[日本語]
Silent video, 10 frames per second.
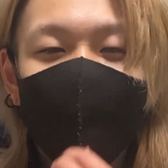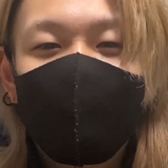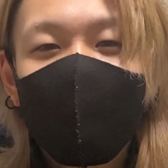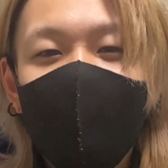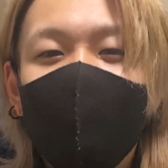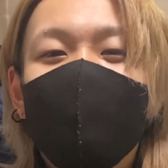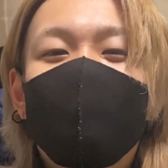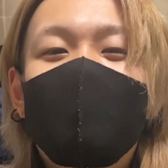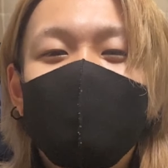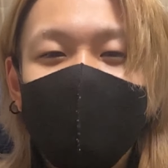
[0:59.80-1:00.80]
では、
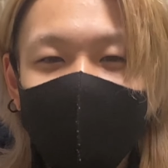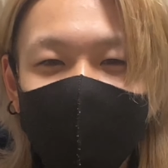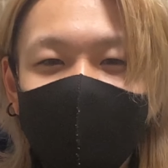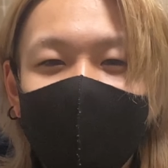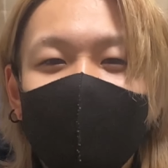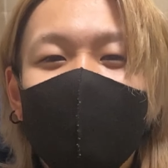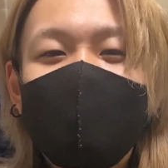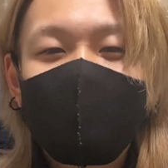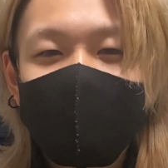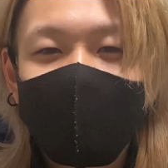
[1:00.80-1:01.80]
また次の動画でお会い
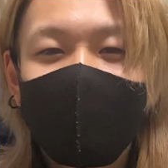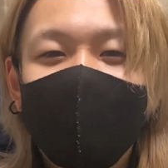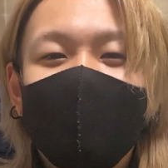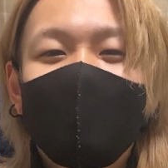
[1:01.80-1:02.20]
しましょ